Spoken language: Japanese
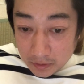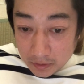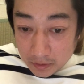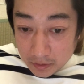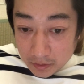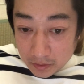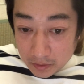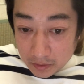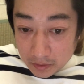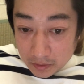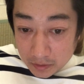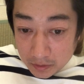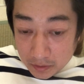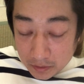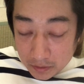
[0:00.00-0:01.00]

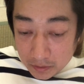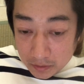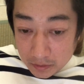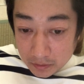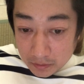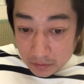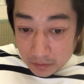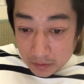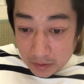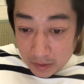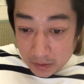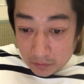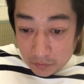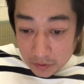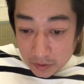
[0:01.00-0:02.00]
えー、
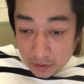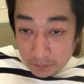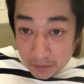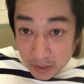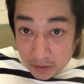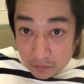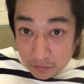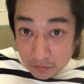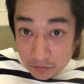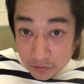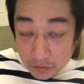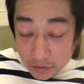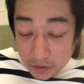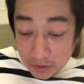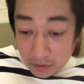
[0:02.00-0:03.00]
害が大きいみたいなことを
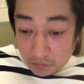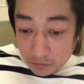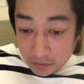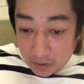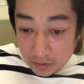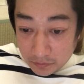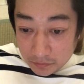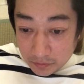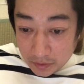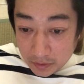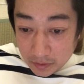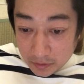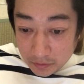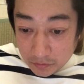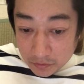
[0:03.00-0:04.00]
ちょっと聞いたことがあるの
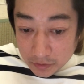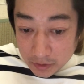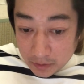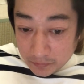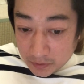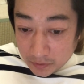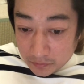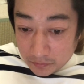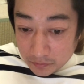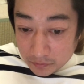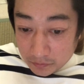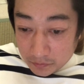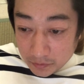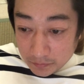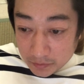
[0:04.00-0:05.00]
でちょっと調べていこうと
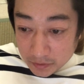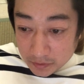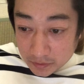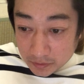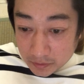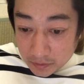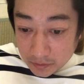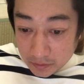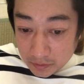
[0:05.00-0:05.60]
思います。